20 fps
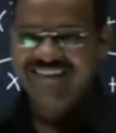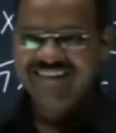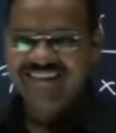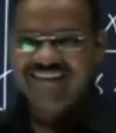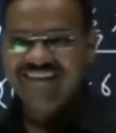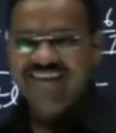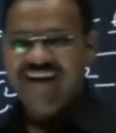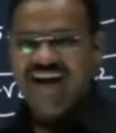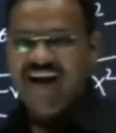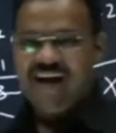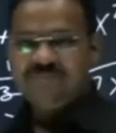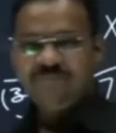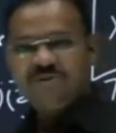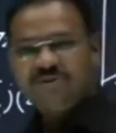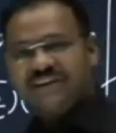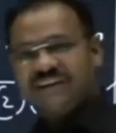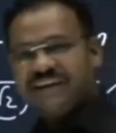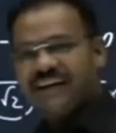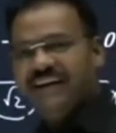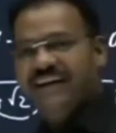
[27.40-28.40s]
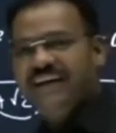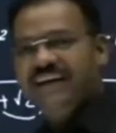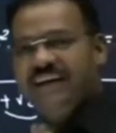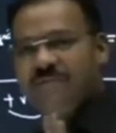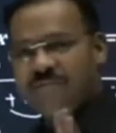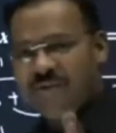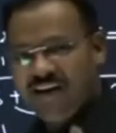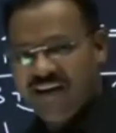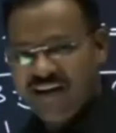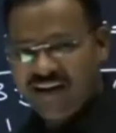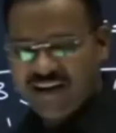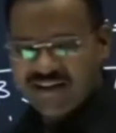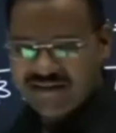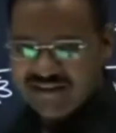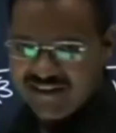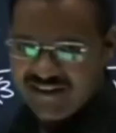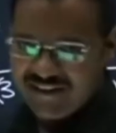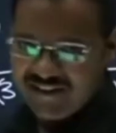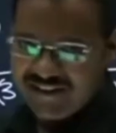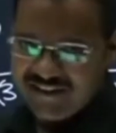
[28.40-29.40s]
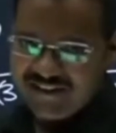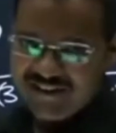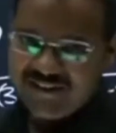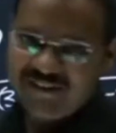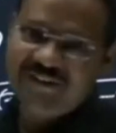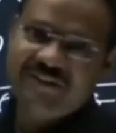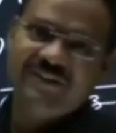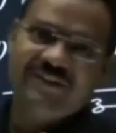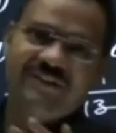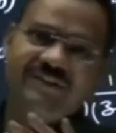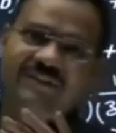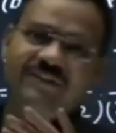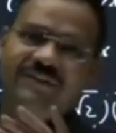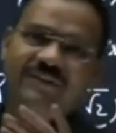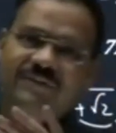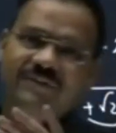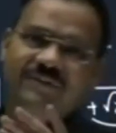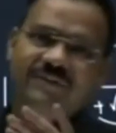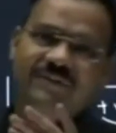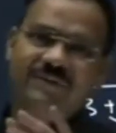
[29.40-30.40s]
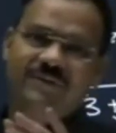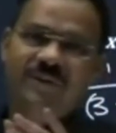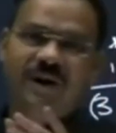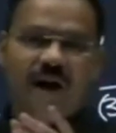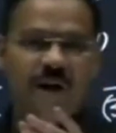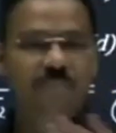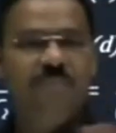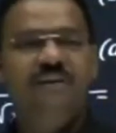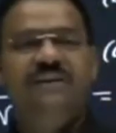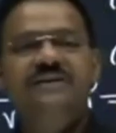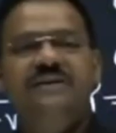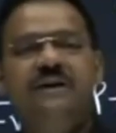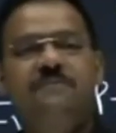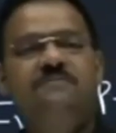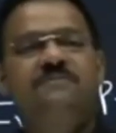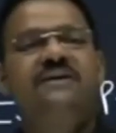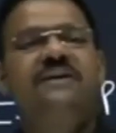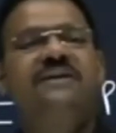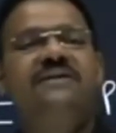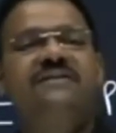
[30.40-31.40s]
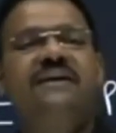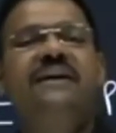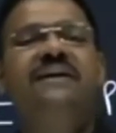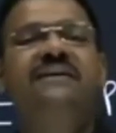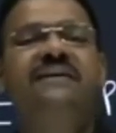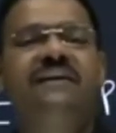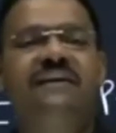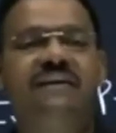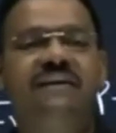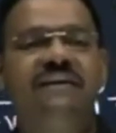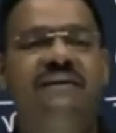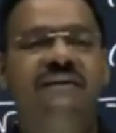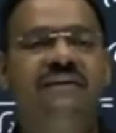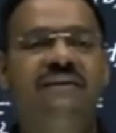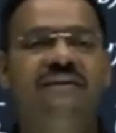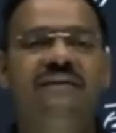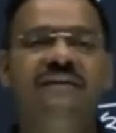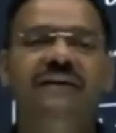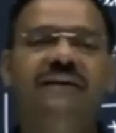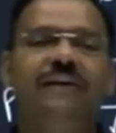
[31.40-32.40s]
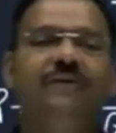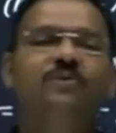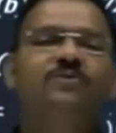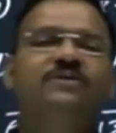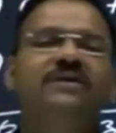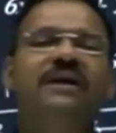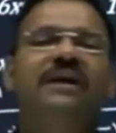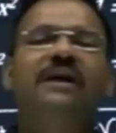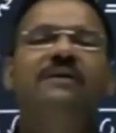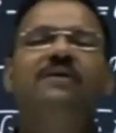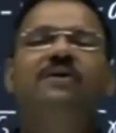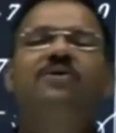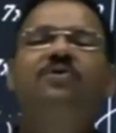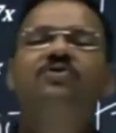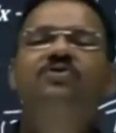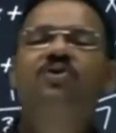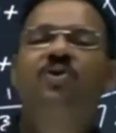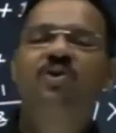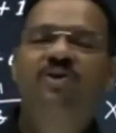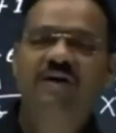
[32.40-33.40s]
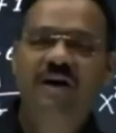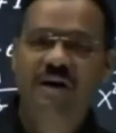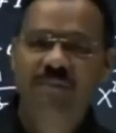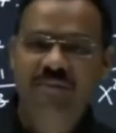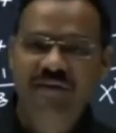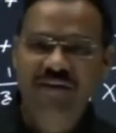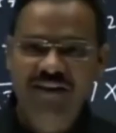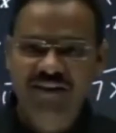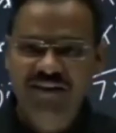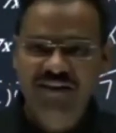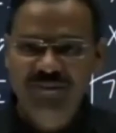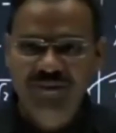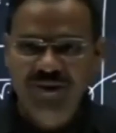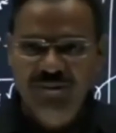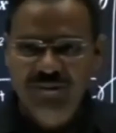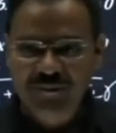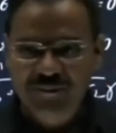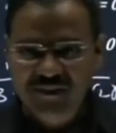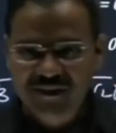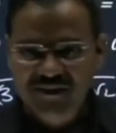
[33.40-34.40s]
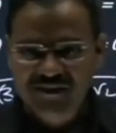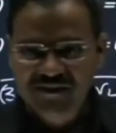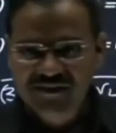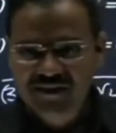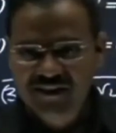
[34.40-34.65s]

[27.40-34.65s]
आप मुझसे कहें कि पढ़ें कैसे तो अपने हिसाब से डिसाइड करें लेकिन उसके अलावा कुछ और काम नहीं है अपने पास ठीक है